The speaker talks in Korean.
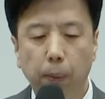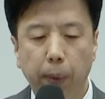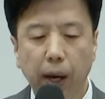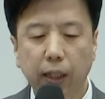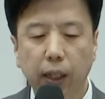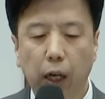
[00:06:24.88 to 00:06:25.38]

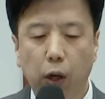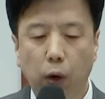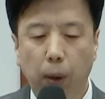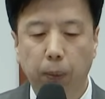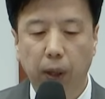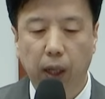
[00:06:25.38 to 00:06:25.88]

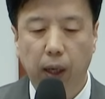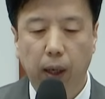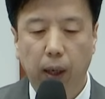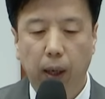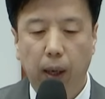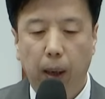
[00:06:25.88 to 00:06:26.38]
빼앗아가려고 합니다.
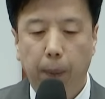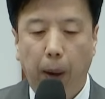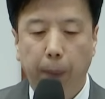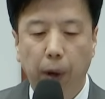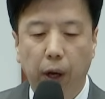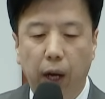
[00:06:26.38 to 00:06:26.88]

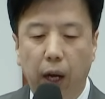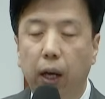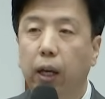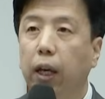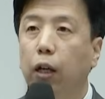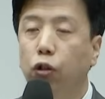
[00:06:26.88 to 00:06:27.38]

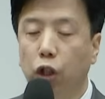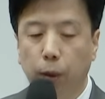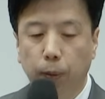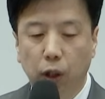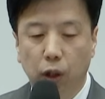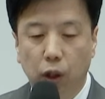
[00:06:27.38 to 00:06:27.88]
반면에
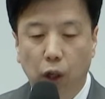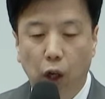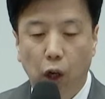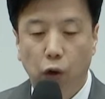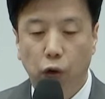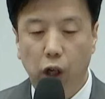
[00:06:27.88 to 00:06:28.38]
예수님은
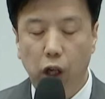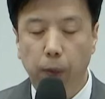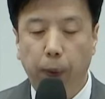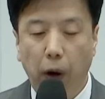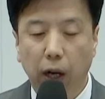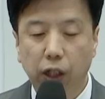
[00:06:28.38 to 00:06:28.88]
우리를
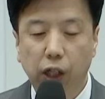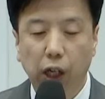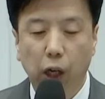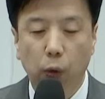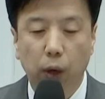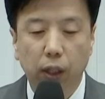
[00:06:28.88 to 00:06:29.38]

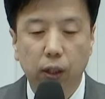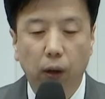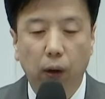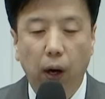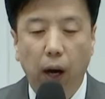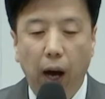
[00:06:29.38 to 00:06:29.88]
변화시키기
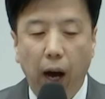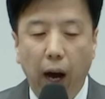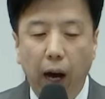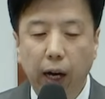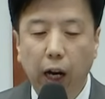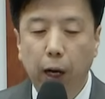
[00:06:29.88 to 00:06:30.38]
위해서
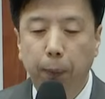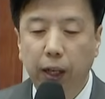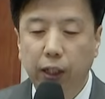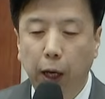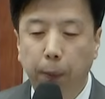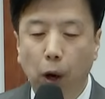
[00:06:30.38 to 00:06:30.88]

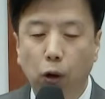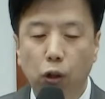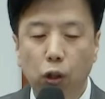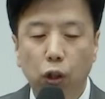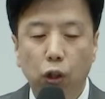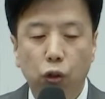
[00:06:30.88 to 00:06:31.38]
하나님의
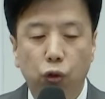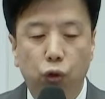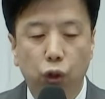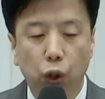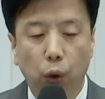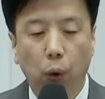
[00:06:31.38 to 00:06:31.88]
생명을
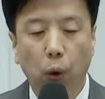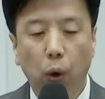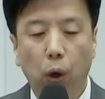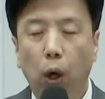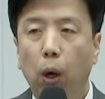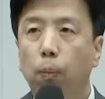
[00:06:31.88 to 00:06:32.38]

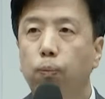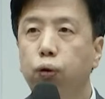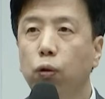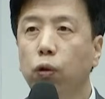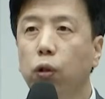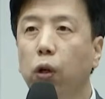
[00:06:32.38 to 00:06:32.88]
주시고
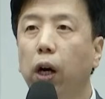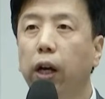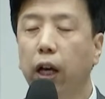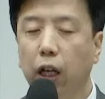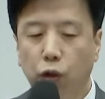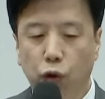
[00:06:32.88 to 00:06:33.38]

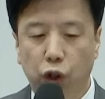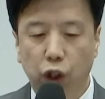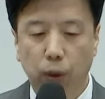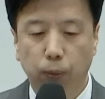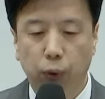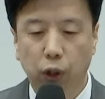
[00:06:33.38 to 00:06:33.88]
풍성하게
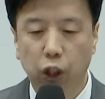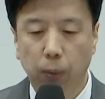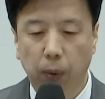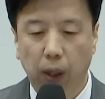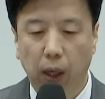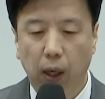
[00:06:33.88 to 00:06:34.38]
주시는
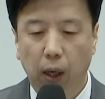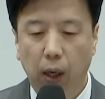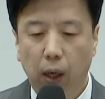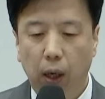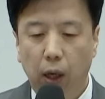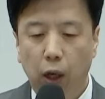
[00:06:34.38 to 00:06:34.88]
분이십니다.
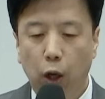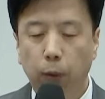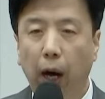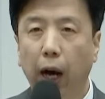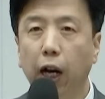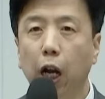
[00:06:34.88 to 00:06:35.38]

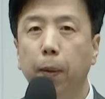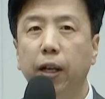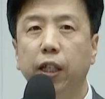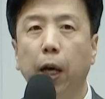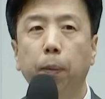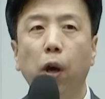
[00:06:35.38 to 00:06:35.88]
여러분 하나님의
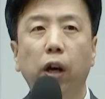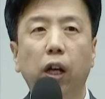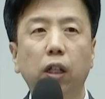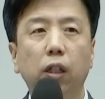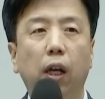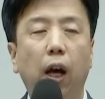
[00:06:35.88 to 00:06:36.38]

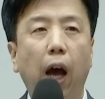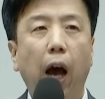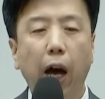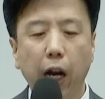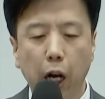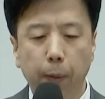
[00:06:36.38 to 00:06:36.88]
생명에는
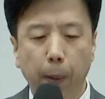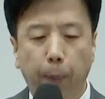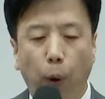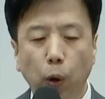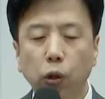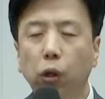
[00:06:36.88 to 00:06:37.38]
하나님의
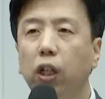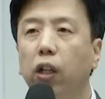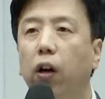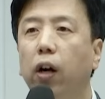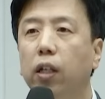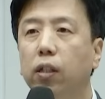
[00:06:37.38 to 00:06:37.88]
본성이
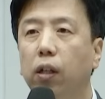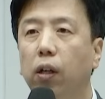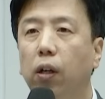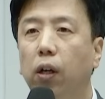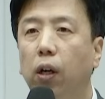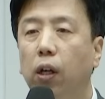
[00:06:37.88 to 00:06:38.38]
들어가 있어요.
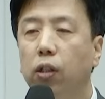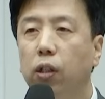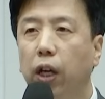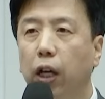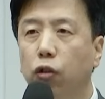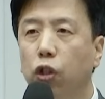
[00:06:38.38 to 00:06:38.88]

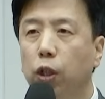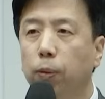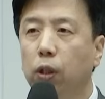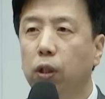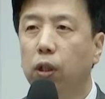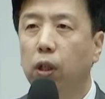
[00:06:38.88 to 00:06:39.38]
그래서
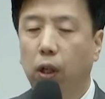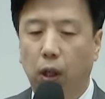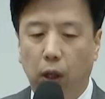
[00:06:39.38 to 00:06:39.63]
예수님은